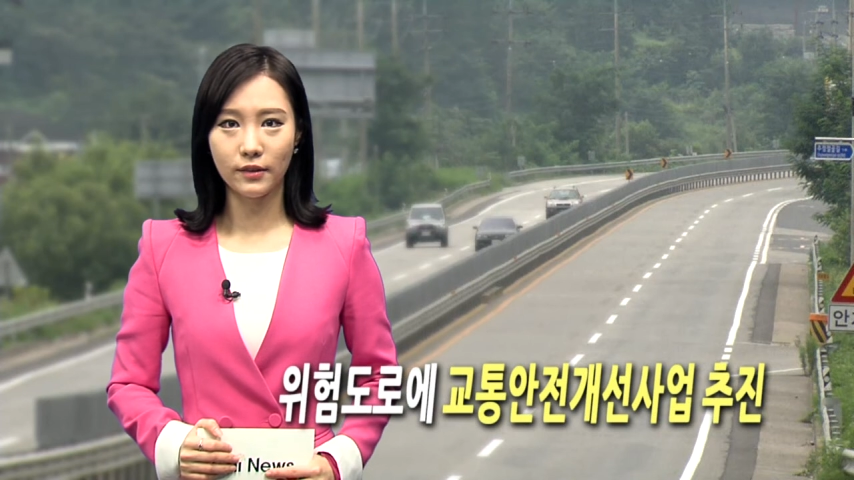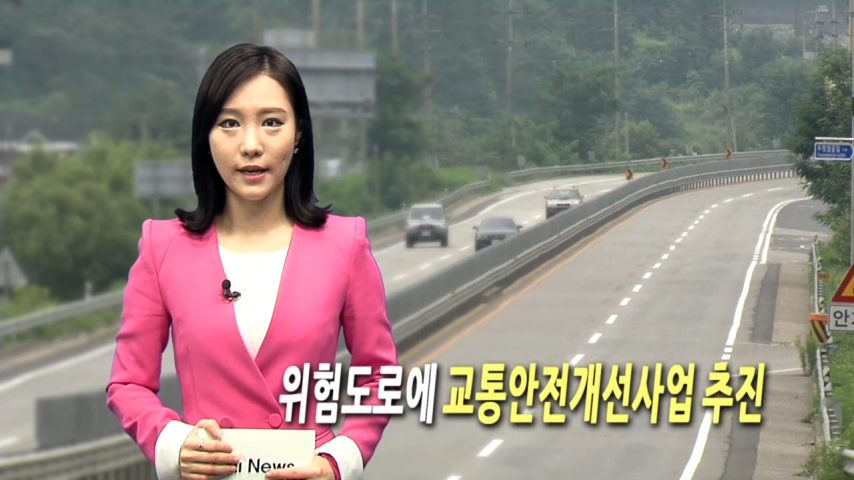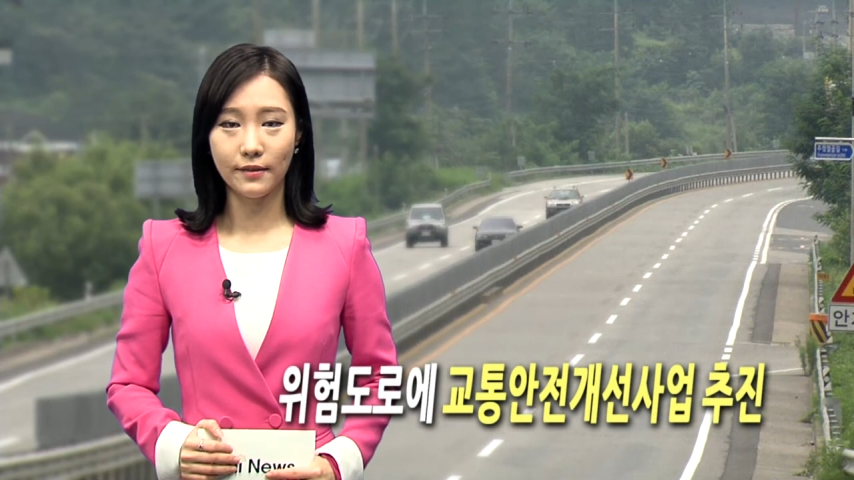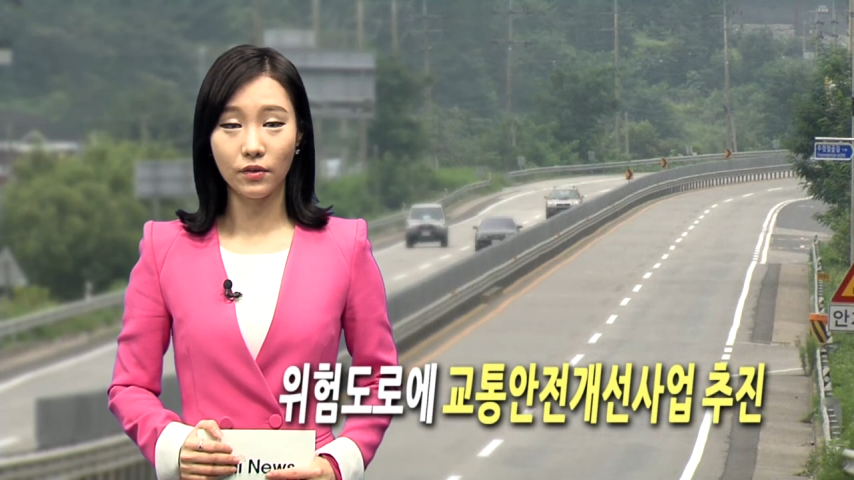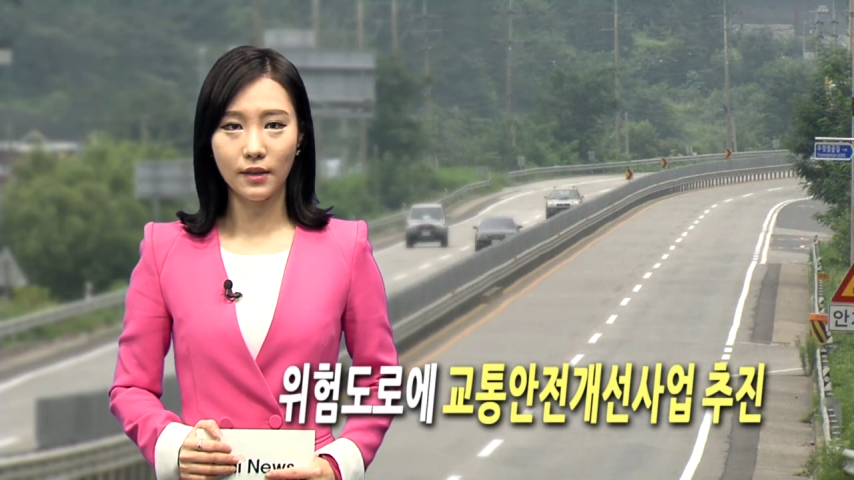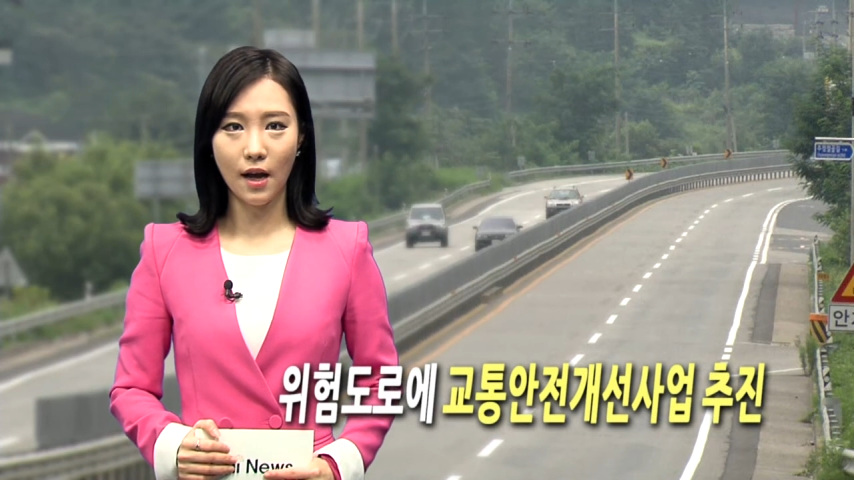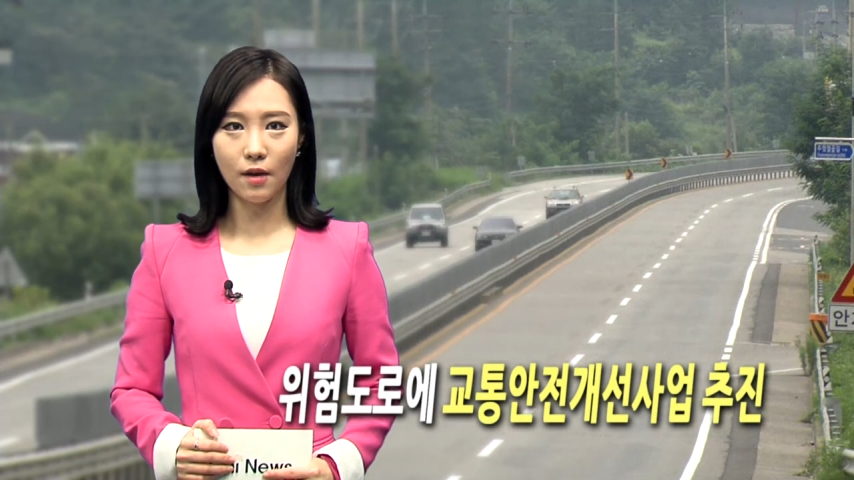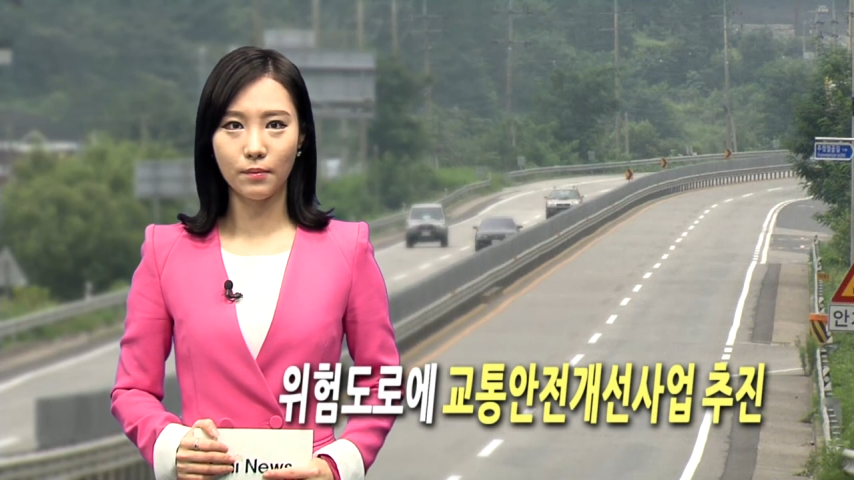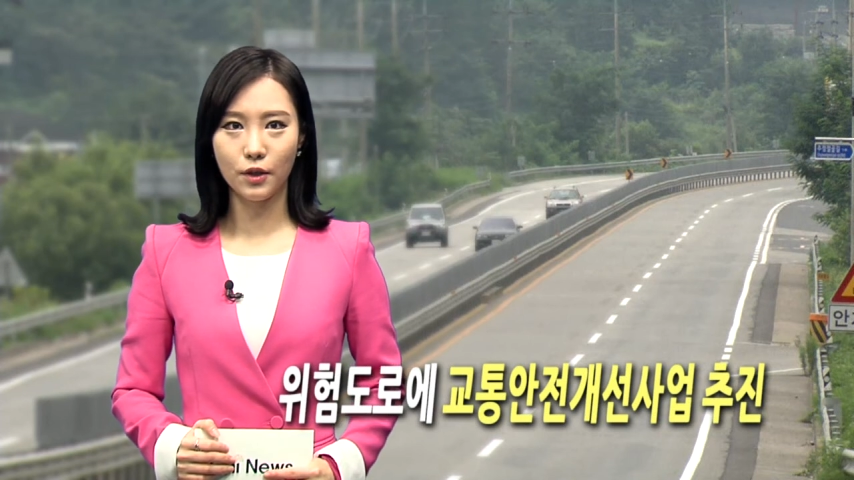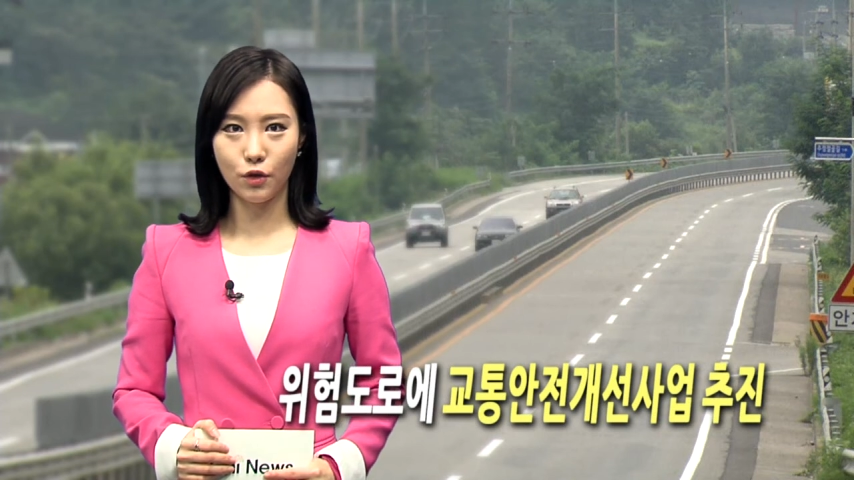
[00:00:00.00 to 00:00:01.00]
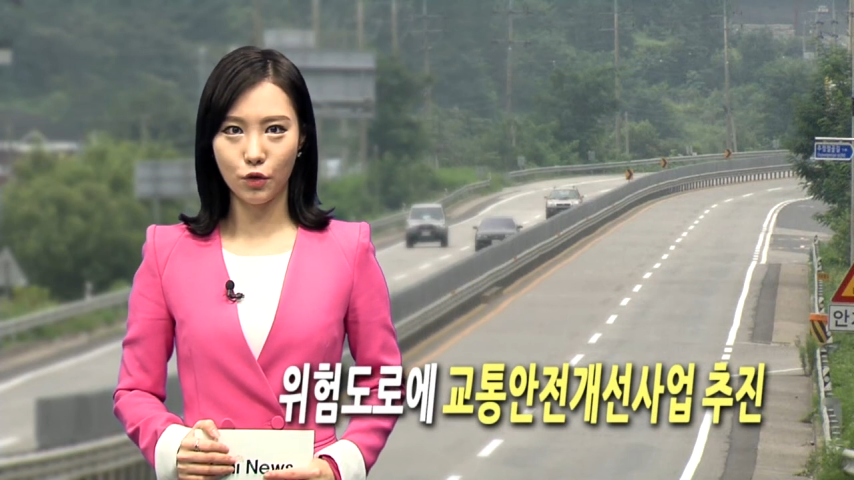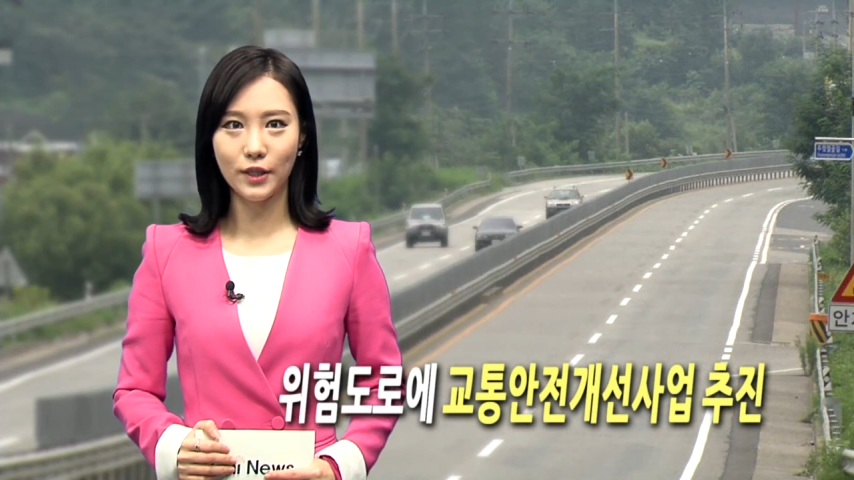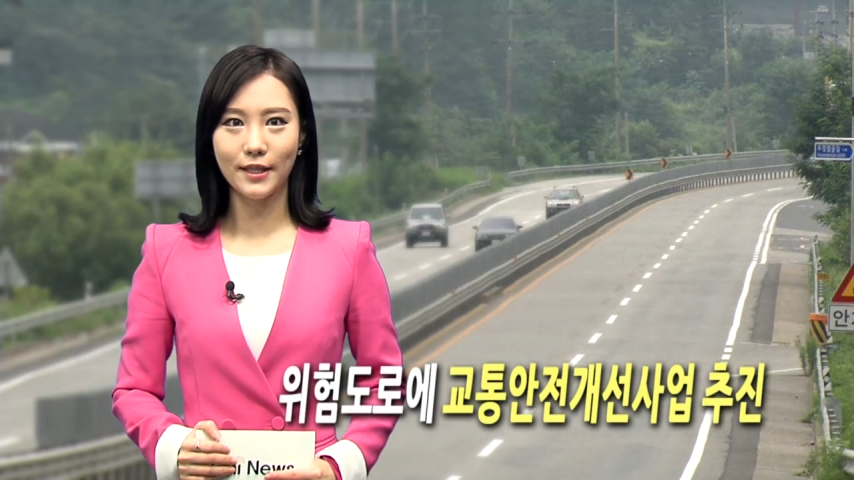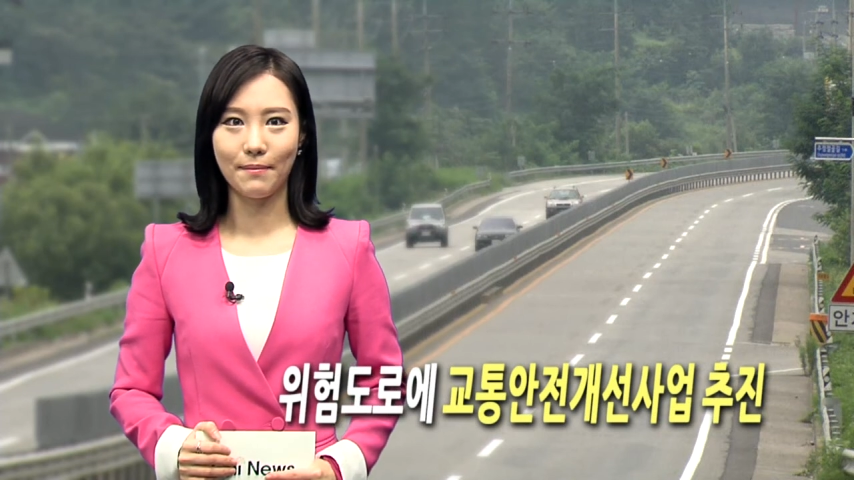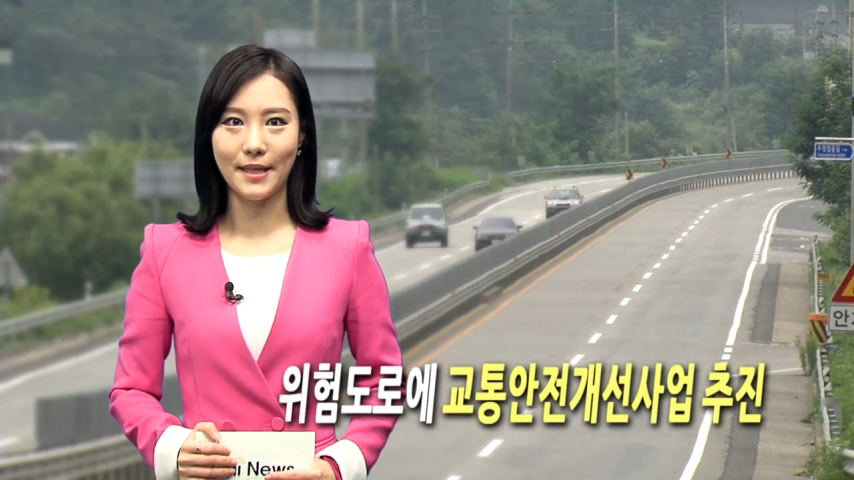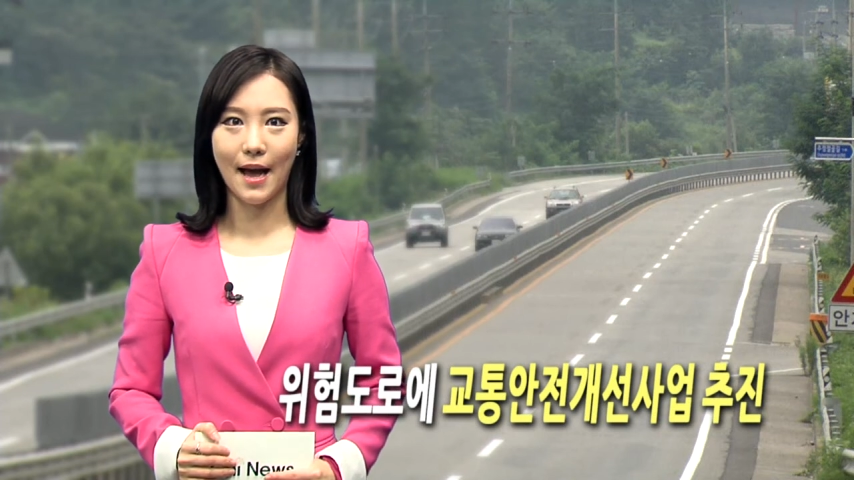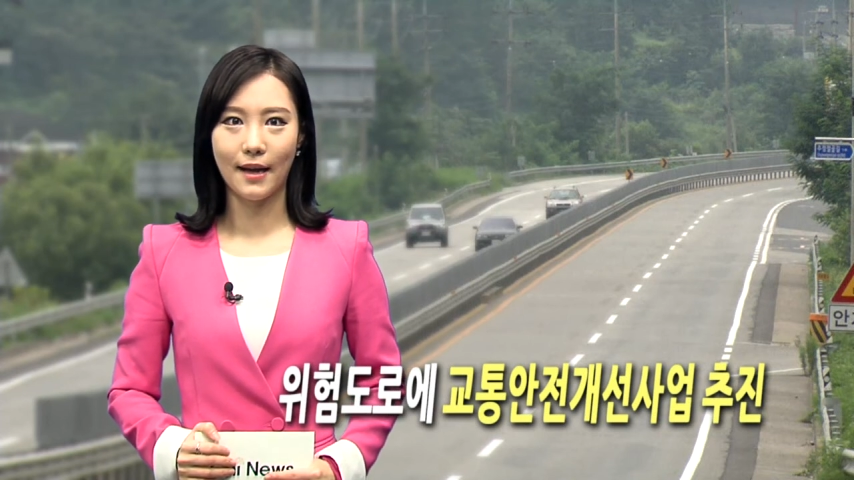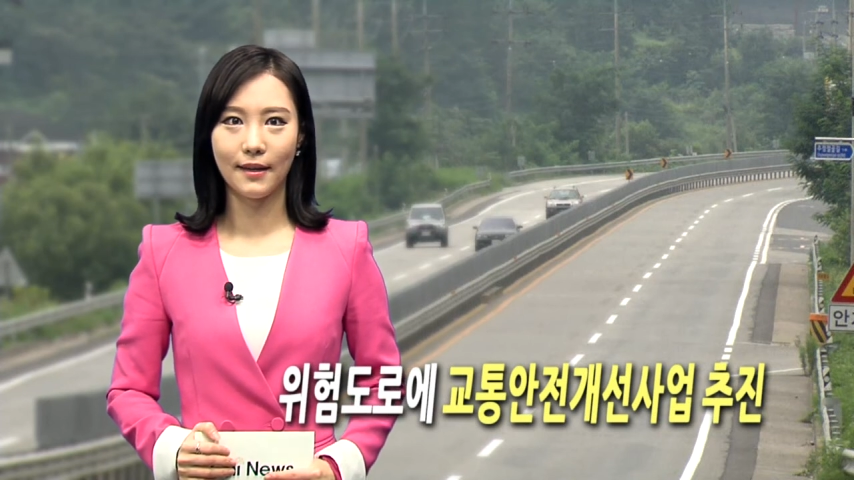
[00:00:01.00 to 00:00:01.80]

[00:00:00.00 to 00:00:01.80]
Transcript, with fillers: 개선 사업을 추진합니다.